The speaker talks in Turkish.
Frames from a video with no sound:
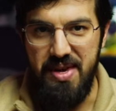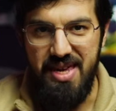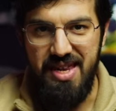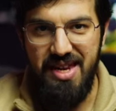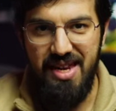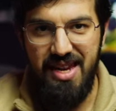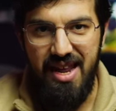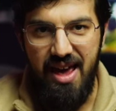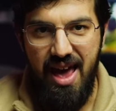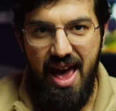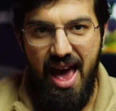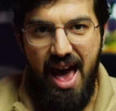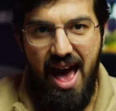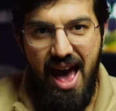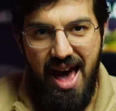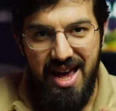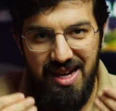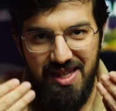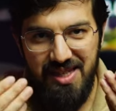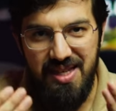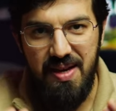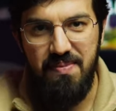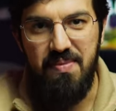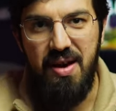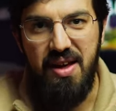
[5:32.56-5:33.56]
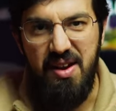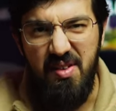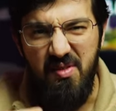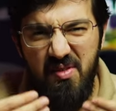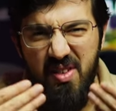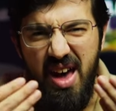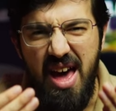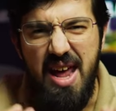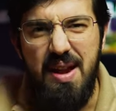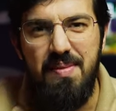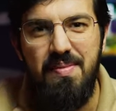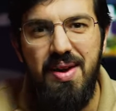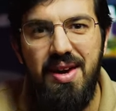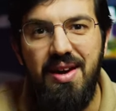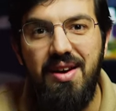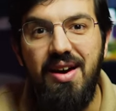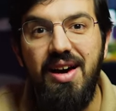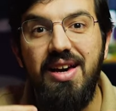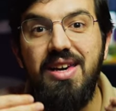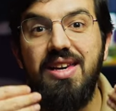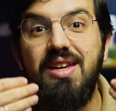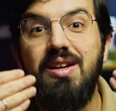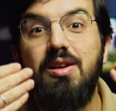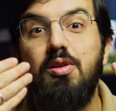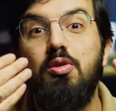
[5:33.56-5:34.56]
Birine her zaman vermek
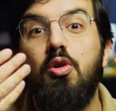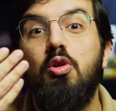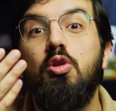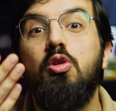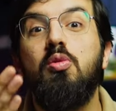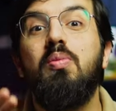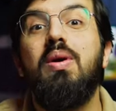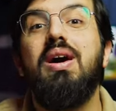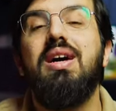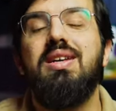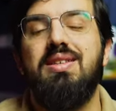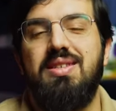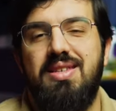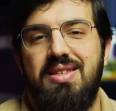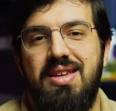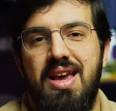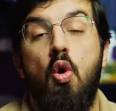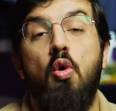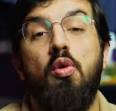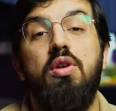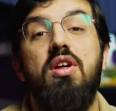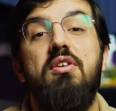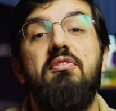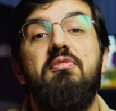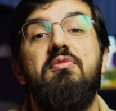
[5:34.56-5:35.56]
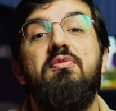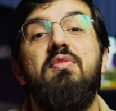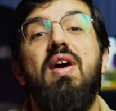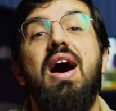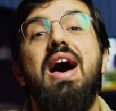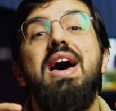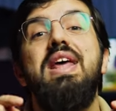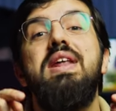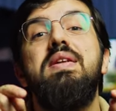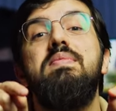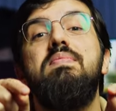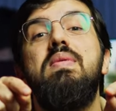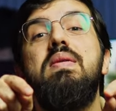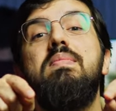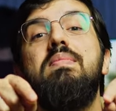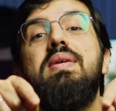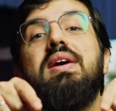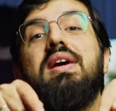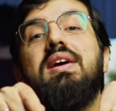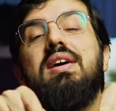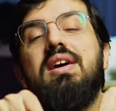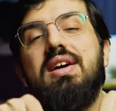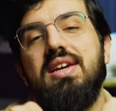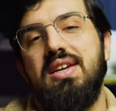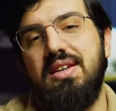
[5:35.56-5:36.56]
hayırlı olmaz. Ona
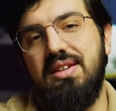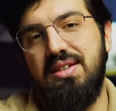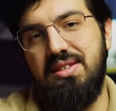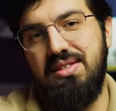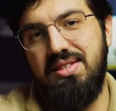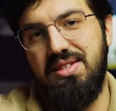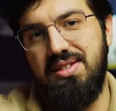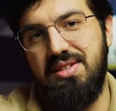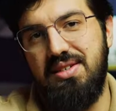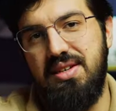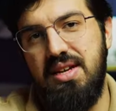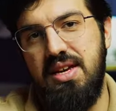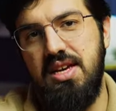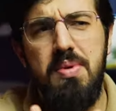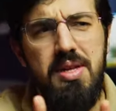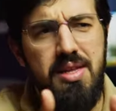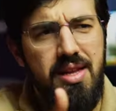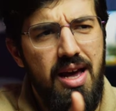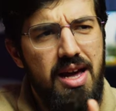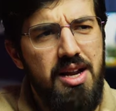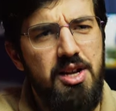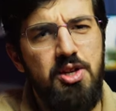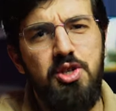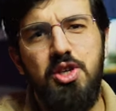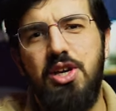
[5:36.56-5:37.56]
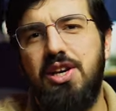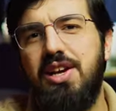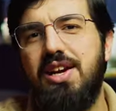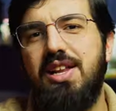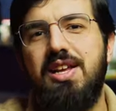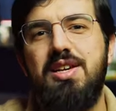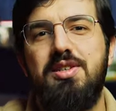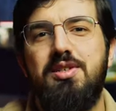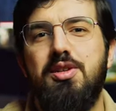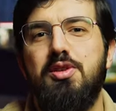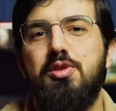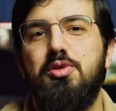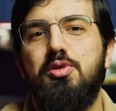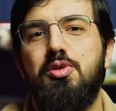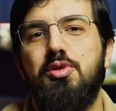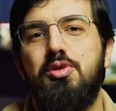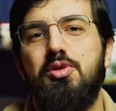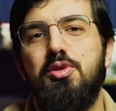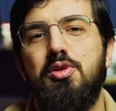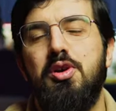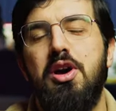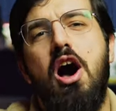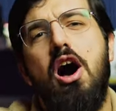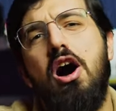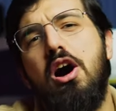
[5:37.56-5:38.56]
vermemek hayırlıdır. Bir tane şeker hastası
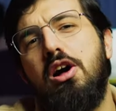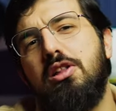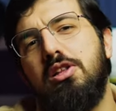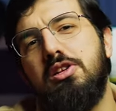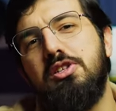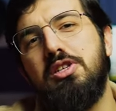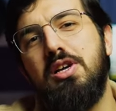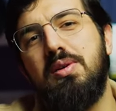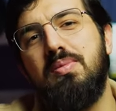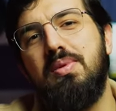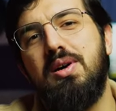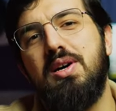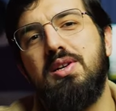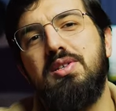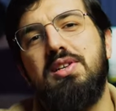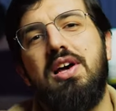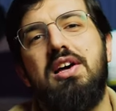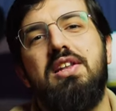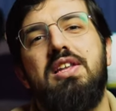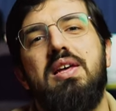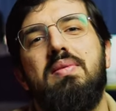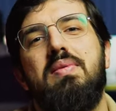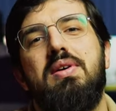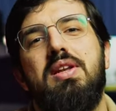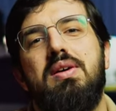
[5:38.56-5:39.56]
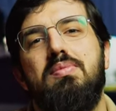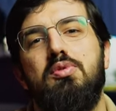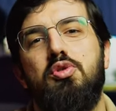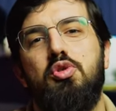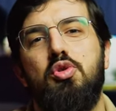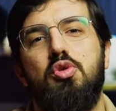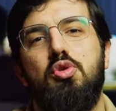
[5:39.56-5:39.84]
çocuk ağlasa bağırsa anne bana bir